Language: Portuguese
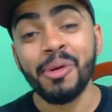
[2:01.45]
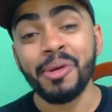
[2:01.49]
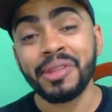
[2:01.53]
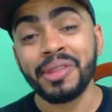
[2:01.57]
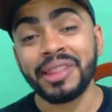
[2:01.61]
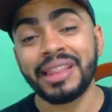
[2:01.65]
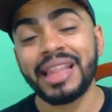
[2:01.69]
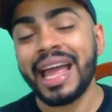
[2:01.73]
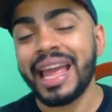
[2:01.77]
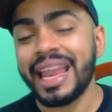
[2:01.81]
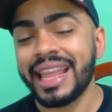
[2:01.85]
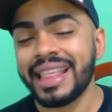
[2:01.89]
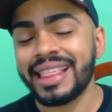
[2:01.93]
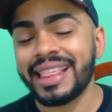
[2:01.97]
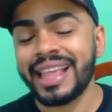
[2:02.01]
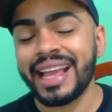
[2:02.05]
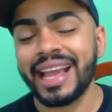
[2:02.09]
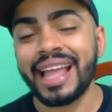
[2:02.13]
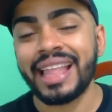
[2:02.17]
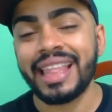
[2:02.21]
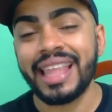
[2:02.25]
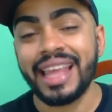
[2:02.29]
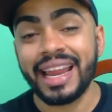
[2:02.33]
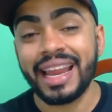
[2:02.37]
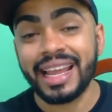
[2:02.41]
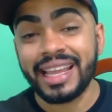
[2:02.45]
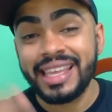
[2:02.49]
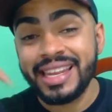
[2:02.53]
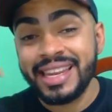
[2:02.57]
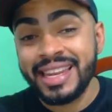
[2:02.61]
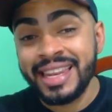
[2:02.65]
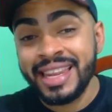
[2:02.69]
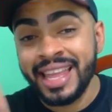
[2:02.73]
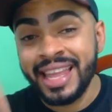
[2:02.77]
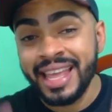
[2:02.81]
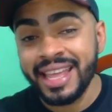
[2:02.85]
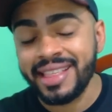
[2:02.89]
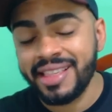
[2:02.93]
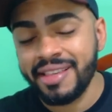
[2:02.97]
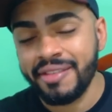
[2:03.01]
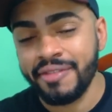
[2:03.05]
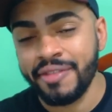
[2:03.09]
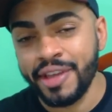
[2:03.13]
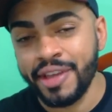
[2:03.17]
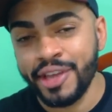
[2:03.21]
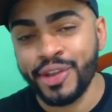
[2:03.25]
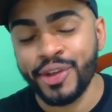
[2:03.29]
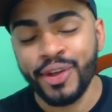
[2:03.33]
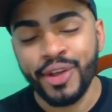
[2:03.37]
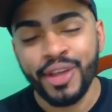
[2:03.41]
e montar essa cadeira aqui nesse
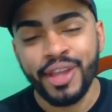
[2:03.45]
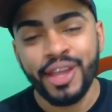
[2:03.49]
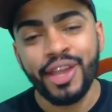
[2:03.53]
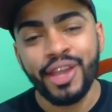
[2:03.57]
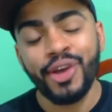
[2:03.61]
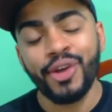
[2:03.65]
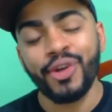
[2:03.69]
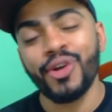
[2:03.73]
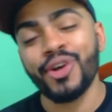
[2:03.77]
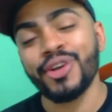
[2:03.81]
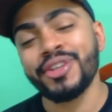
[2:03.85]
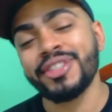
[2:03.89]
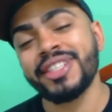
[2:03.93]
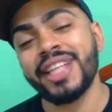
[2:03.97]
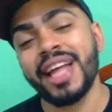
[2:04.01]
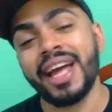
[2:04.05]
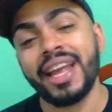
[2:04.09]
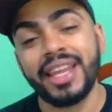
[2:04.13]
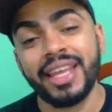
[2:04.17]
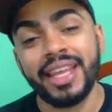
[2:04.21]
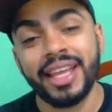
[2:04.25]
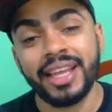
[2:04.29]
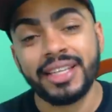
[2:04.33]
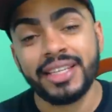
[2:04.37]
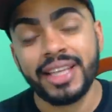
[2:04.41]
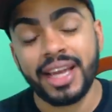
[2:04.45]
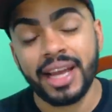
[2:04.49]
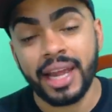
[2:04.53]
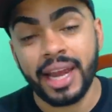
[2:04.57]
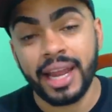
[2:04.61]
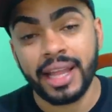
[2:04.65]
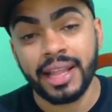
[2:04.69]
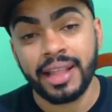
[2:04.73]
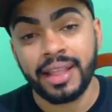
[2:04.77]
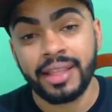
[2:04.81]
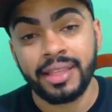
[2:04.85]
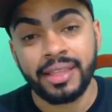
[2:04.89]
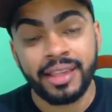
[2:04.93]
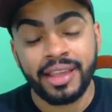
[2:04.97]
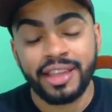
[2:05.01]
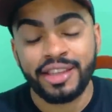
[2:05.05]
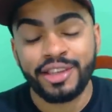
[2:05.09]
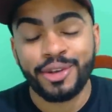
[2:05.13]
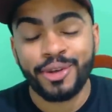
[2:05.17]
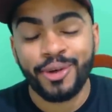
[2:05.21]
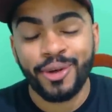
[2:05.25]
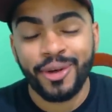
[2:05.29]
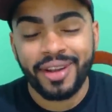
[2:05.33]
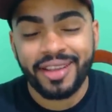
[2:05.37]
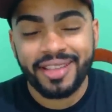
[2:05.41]
vídeo, eu gostaria de agradecer
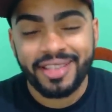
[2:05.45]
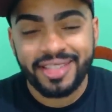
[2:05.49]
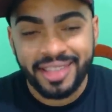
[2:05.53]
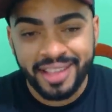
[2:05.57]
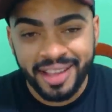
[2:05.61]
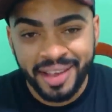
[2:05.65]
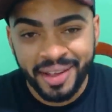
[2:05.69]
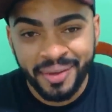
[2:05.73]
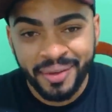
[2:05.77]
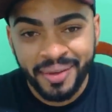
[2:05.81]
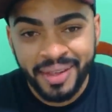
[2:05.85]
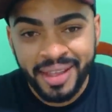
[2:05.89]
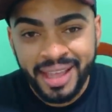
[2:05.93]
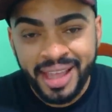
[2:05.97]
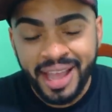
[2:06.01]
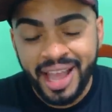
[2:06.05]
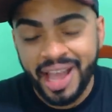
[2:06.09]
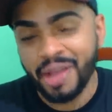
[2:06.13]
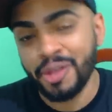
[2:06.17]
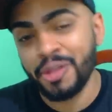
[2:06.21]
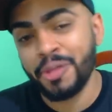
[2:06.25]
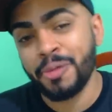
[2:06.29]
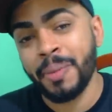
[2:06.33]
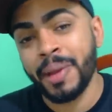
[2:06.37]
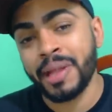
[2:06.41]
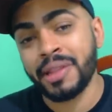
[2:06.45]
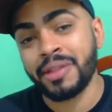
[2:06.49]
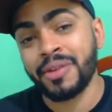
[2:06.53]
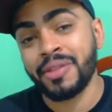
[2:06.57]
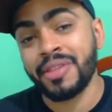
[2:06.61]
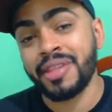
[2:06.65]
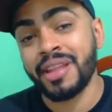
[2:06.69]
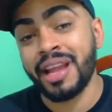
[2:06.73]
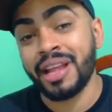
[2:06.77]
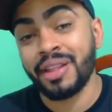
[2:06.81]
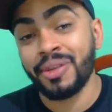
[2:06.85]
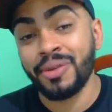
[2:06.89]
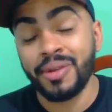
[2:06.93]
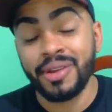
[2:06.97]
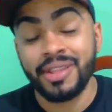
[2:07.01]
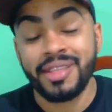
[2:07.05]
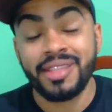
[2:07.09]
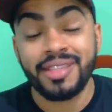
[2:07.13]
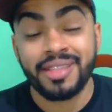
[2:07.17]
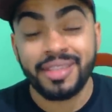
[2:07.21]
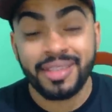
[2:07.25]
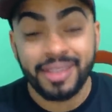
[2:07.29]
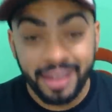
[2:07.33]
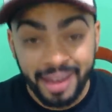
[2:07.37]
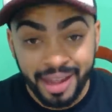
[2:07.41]
de coração aos
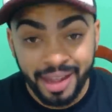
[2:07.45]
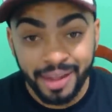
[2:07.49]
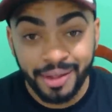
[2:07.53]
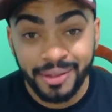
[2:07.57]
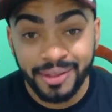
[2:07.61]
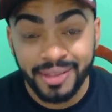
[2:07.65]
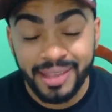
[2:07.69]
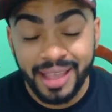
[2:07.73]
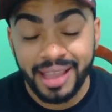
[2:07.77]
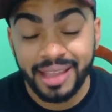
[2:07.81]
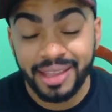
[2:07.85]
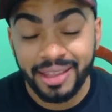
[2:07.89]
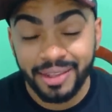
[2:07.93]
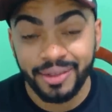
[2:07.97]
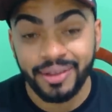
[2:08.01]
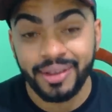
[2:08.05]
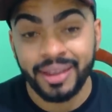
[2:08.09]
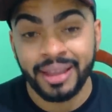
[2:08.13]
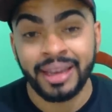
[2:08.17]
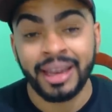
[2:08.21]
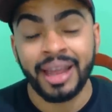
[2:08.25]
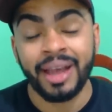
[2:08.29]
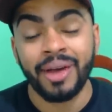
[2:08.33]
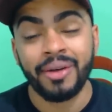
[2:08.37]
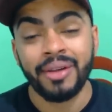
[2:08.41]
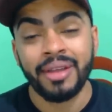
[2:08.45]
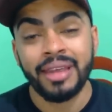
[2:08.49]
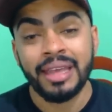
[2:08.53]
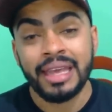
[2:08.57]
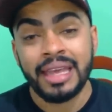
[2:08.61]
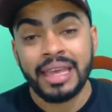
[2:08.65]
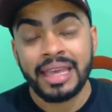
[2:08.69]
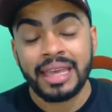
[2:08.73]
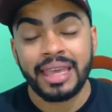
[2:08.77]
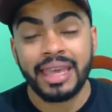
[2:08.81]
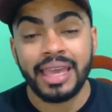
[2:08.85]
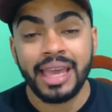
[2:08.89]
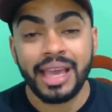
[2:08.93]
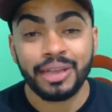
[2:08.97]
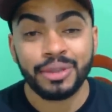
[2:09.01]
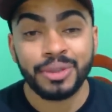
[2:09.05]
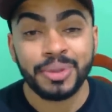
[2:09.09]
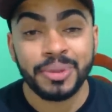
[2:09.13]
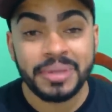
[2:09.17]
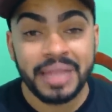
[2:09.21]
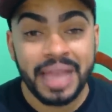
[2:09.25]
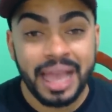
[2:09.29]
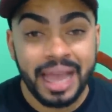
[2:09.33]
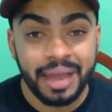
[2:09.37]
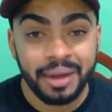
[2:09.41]
patrocinadores inscritos aqui do canal que
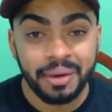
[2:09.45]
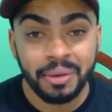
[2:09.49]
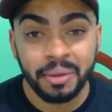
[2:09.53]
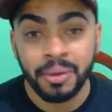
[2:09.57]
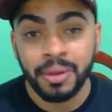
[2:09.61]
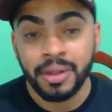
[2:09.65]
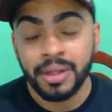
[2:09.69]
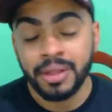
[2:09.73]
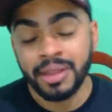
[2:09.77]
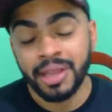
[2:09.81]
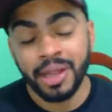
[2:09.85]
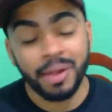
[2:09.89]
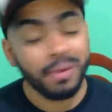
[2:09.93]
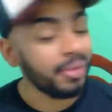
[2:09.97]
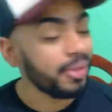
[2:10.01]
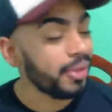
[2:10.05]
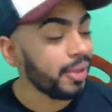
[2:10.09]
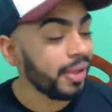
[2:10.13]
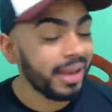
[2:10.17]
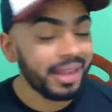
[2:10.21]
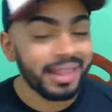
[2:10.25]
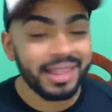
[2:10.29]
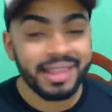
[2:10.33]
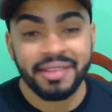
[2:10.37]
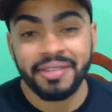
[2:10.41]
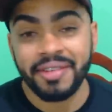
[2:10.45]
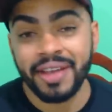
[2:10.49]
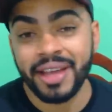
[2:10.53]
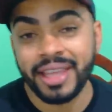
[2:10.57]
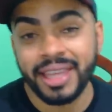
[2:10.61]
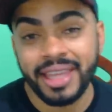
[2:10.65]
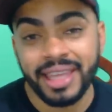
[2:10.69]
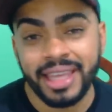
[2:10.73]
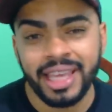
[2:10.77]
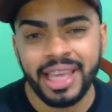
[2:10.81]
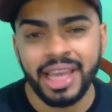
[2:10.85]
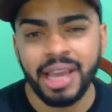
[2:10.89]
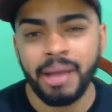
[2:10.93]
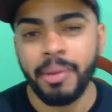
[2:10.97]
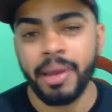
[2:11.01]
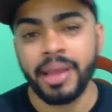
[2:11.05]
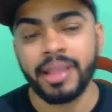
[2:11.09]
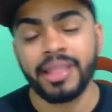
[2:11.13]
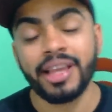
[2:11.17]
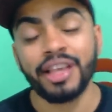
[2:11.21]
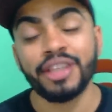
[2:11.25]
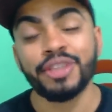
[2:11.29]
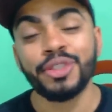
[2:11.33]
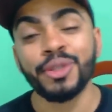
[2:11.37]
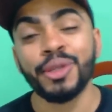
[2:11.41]
ajudaram não só nessa vaquinha,
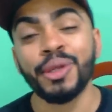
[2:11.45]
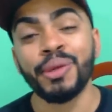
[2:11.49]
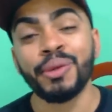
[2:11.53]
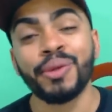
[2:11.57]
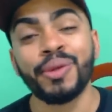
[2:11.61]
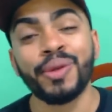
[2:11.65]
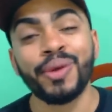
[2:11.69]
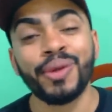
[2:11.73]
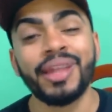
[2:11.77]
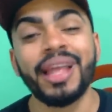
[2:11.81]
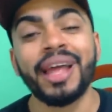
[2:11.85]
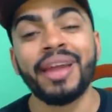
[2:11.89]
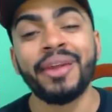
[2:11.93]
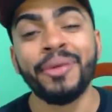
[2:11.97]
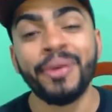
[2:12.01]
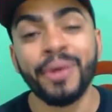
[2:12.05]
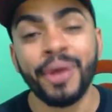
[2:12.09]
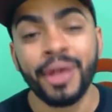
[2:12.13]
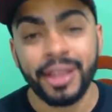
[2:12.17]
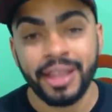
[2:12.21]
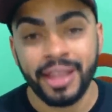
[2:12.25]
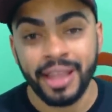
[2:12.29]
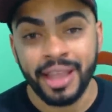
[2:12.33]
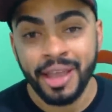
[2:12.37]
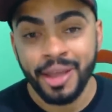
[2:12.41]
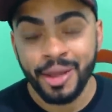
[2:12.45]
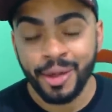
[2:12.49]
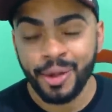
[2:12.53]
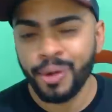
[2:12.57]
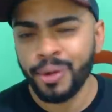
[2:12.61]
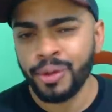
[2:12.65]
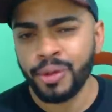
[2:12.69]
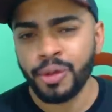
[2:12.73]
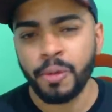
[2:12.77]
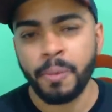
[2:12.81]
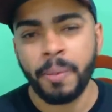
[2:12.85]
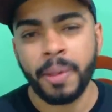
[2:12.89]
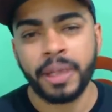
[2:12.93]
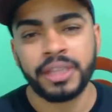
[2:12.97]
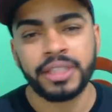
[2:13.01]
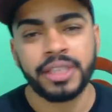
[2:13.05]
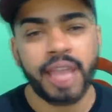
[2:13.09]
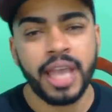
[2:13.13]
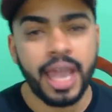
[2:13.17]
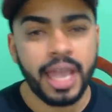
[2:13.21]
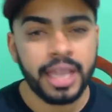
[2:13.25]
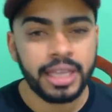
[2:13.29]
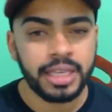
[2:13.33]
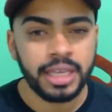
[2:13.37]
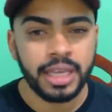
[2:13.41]
mas ajudam toda a noite com super
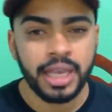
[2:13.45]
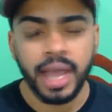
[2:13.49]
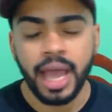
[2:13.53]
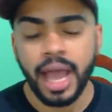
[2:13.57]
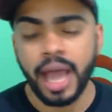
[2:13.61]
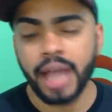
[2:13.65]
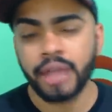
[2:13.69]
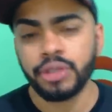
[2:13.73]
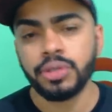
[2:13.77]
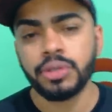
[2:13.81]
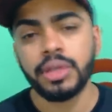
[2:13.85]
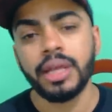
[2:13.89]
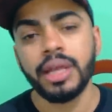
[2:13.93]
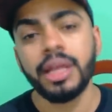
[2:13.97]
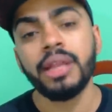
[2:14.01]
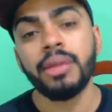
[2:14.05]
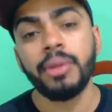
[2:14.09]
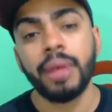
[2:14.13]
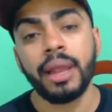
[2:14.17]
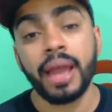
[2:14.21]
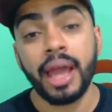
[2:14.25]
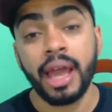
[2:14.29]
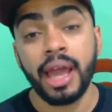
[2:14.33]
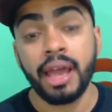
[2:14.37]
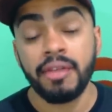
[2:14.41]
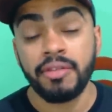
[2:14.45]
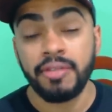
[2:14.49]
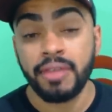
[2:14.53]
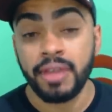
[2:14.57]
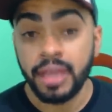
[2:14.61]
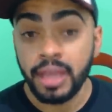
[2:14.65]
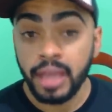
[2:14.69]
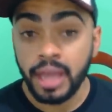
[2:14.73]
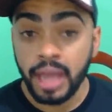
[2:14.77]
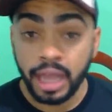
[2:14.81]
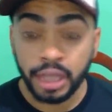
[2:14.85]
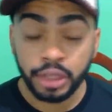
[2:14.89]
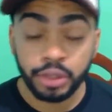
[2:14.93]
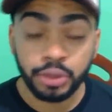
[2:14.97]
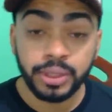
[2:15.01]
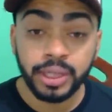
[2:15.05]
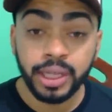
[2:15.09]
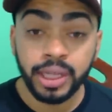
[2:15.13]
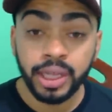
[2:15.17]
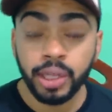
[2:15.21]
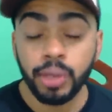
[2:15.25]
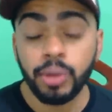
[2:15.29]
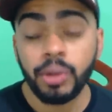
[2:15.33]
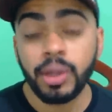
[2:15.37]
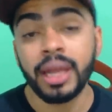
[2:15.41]
chat, ajudando a live,
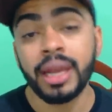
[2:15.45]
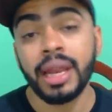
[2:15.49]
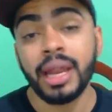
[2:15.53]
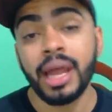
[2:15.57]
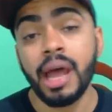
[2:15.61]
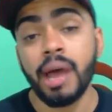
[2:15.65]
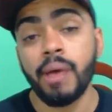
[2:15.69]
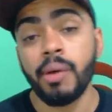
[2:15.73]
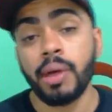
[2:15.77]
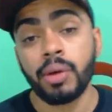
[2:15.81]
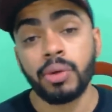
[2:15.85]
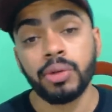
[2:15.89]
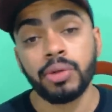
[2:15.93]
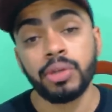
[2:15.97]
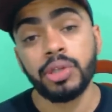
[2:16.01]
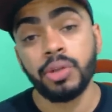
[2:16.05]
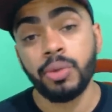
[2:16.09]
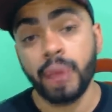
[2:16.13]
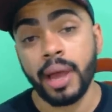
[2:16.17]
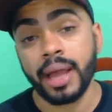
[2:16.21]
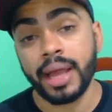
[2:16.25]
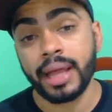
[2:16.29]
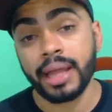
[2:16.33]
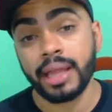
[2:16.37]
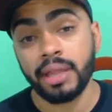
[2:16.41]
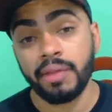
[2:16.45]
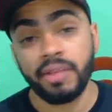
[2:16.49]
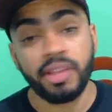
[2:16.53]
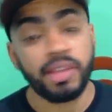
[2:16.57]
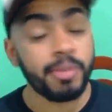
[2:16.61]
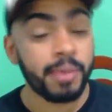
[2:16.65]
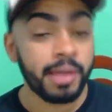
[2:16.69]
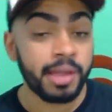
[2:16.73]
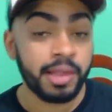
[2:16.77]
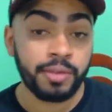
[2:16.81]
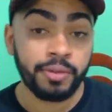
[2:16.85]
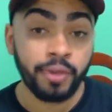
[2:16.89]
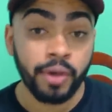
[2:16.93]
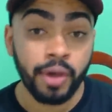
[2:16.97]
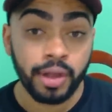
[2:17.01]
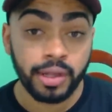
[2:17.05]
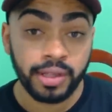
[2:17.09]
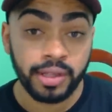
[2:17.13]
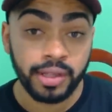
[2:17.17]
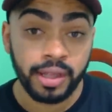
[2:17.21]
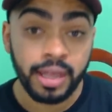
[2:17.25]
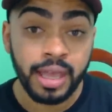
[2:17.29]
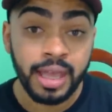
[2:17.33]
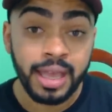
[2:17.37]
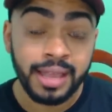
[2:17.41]
ajudando o canal a continuar cada vez mais
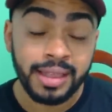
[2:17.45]
forte.